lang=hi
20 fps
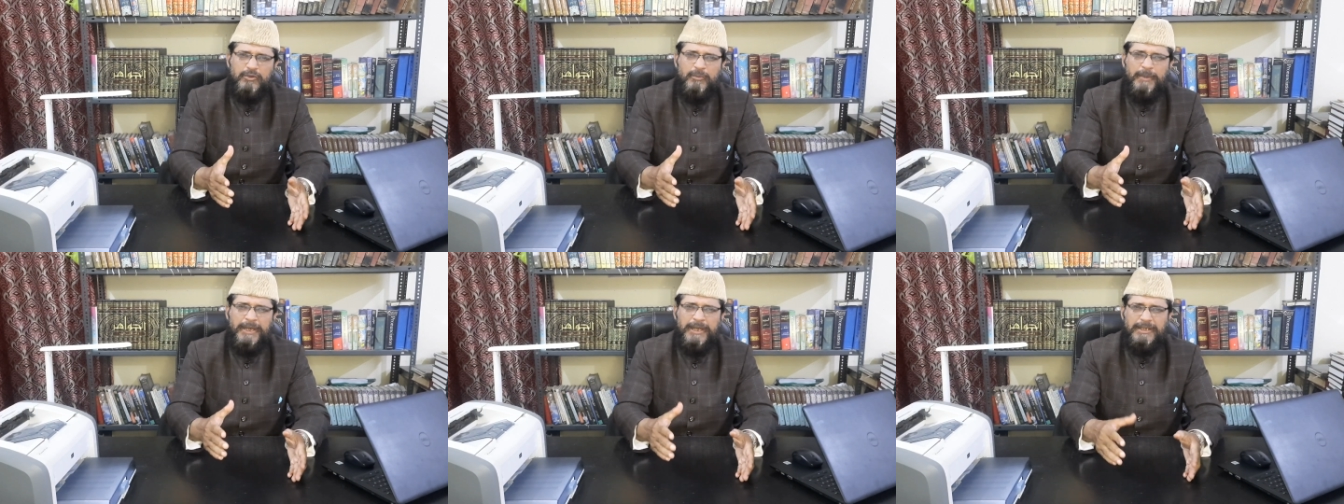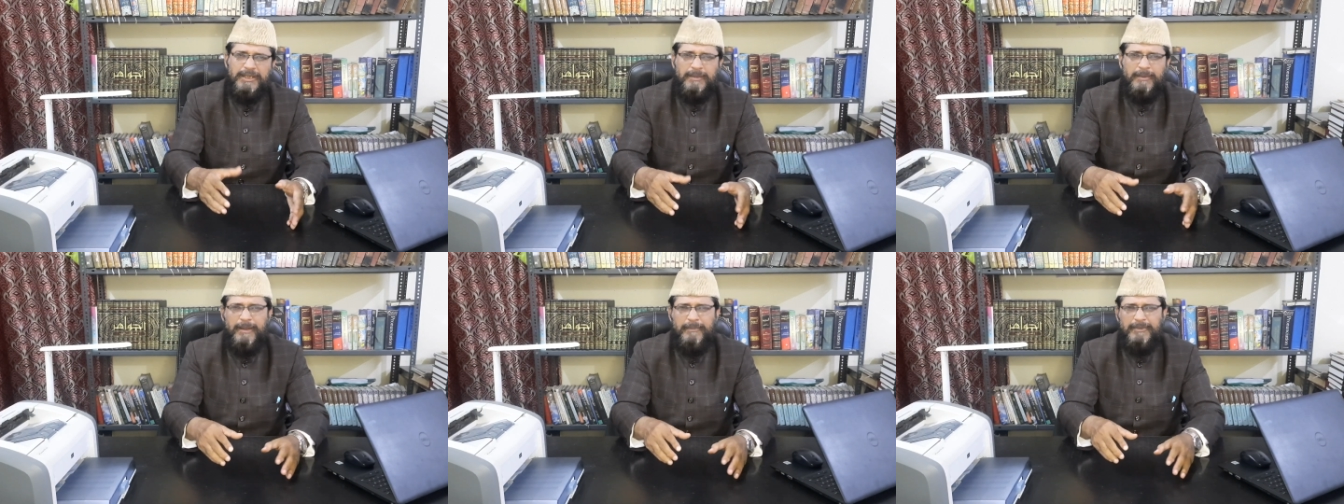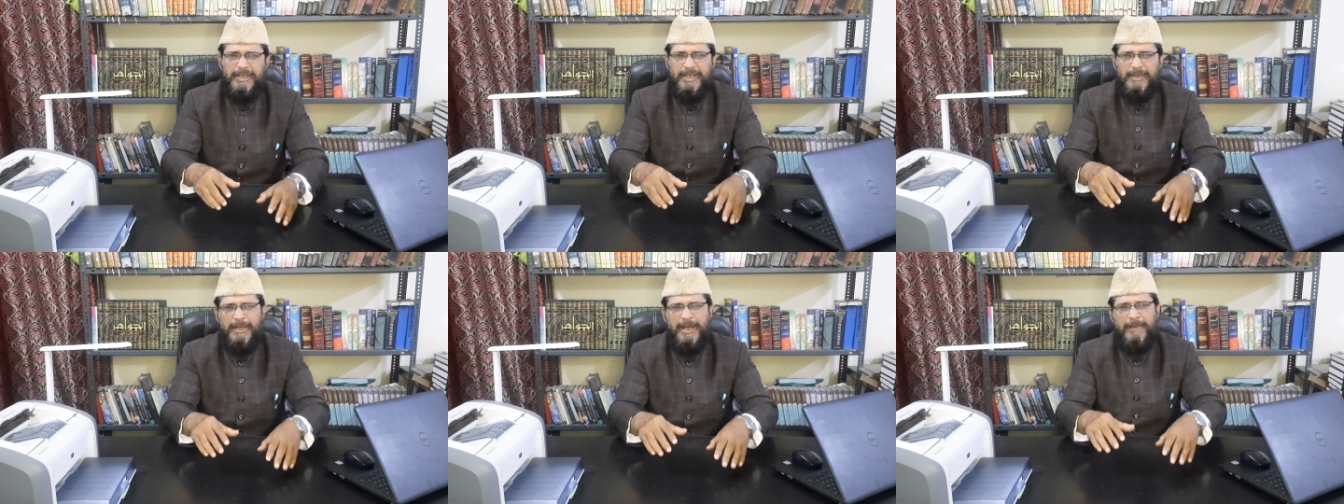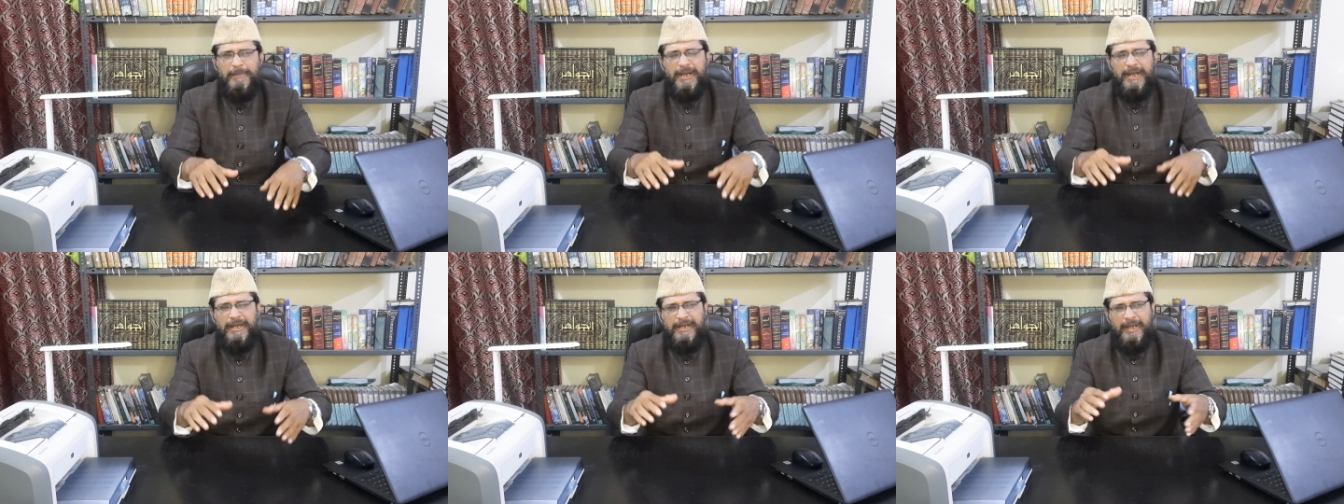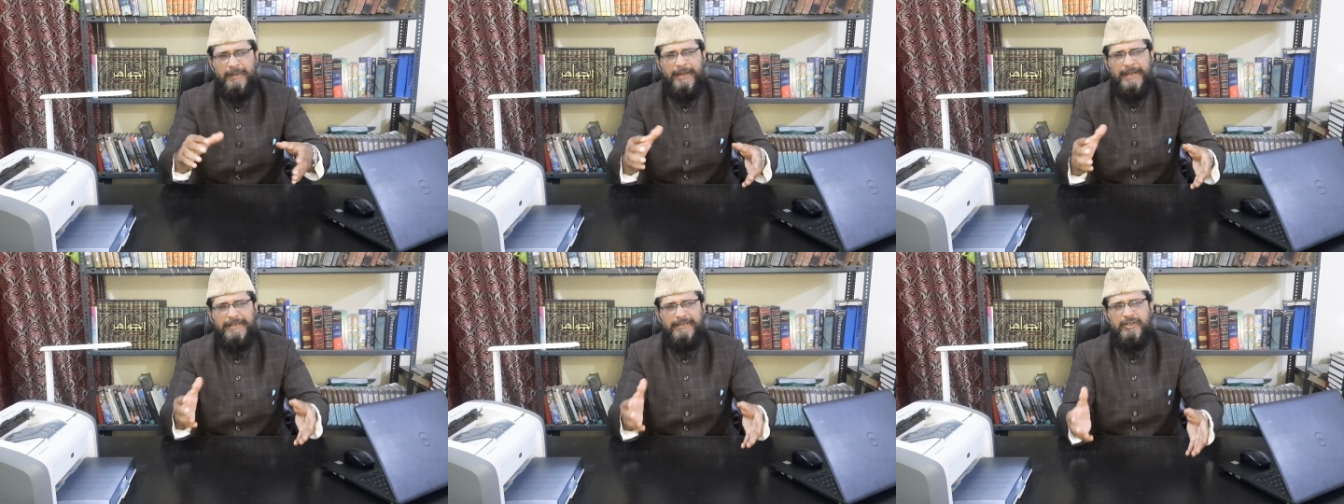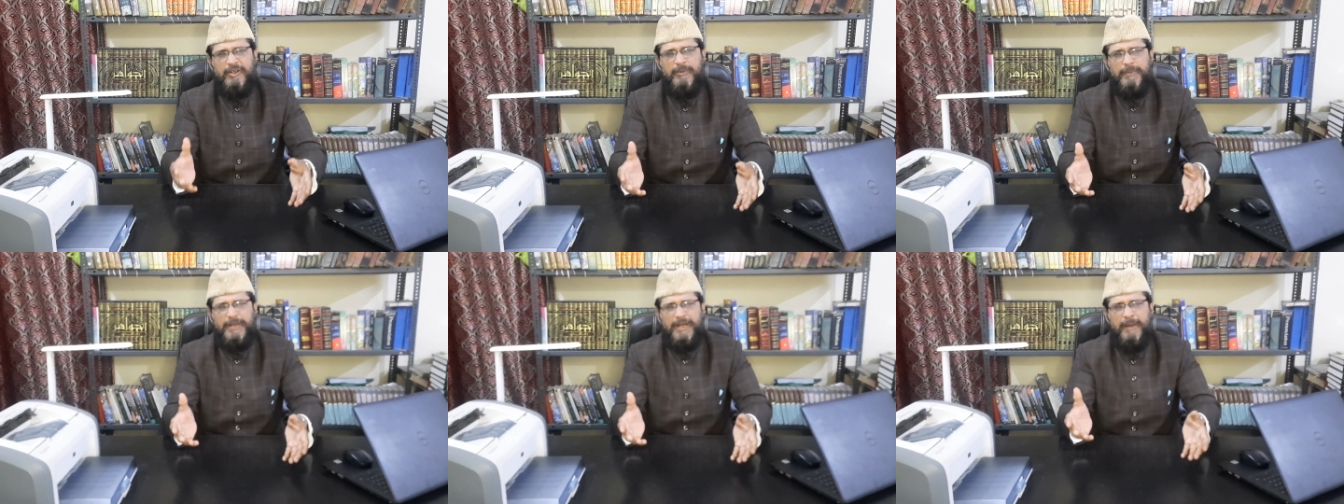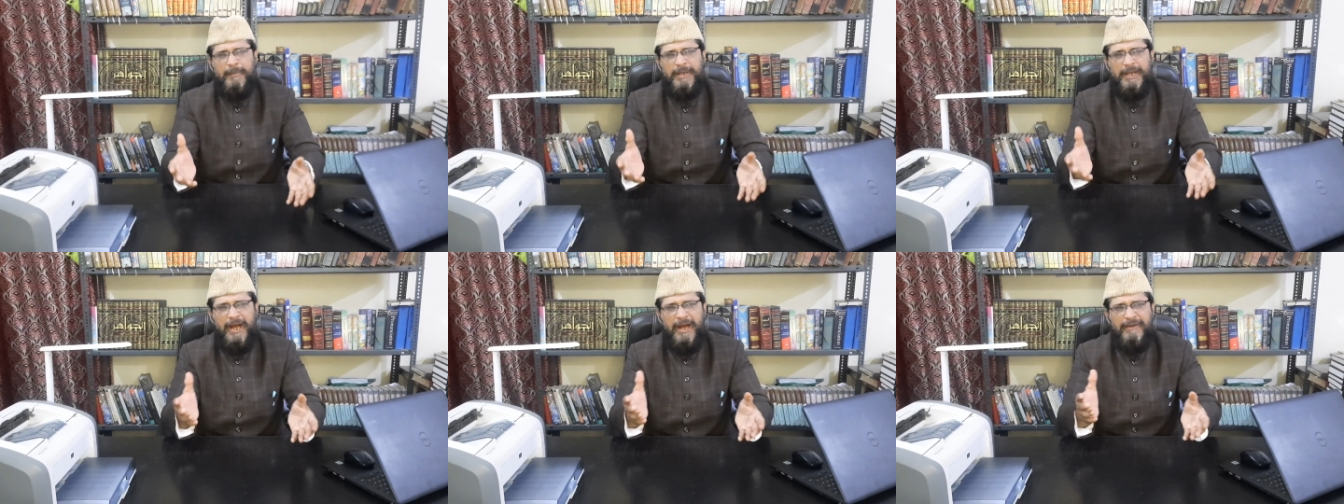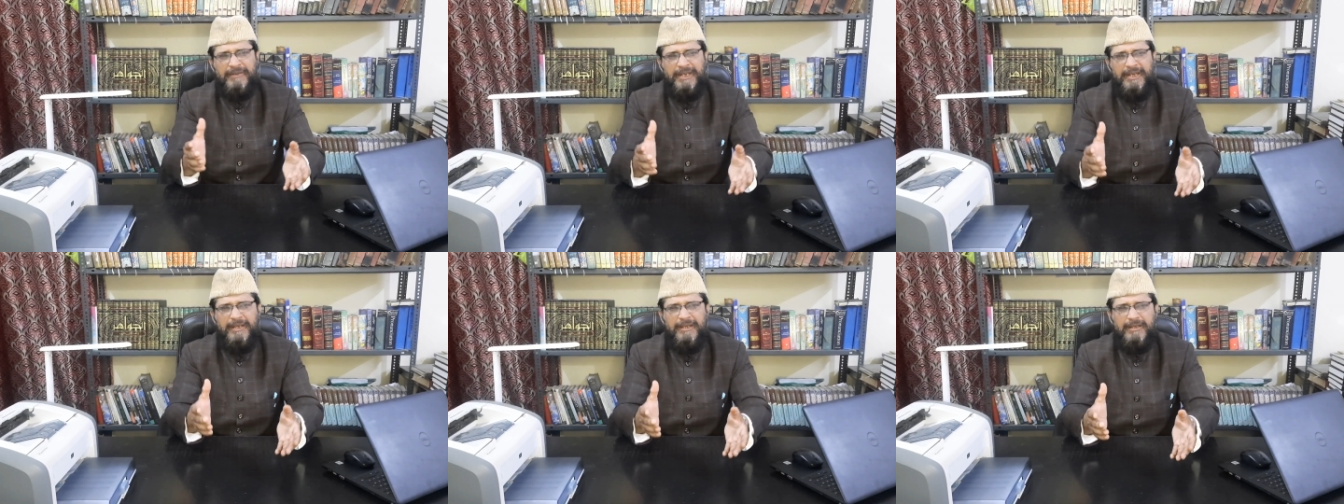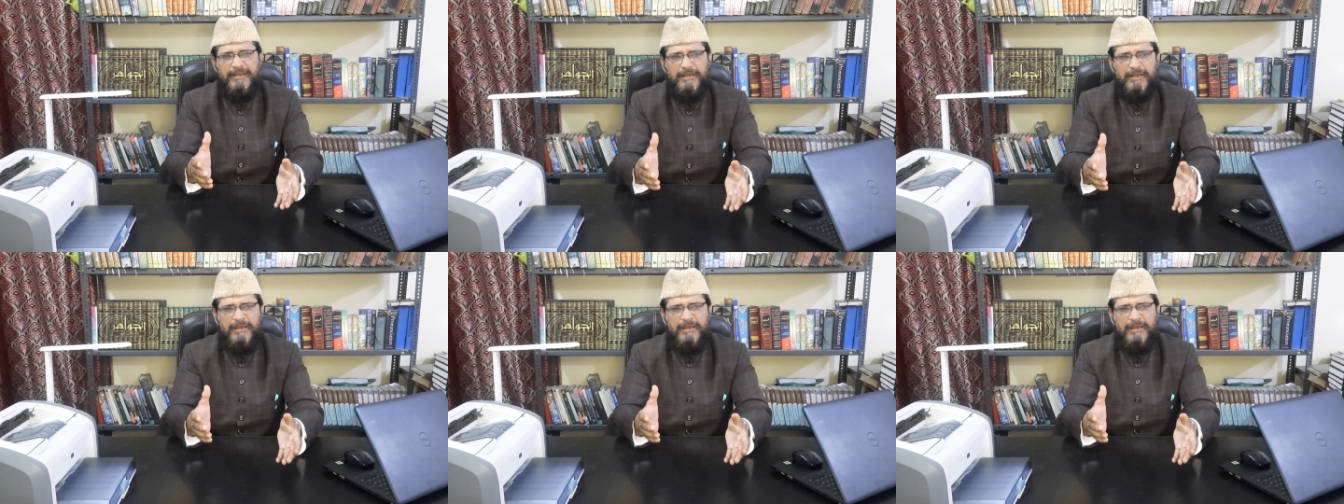तो मेरे तमाम के तमाम अहकाम के ऊपर अमल आवरी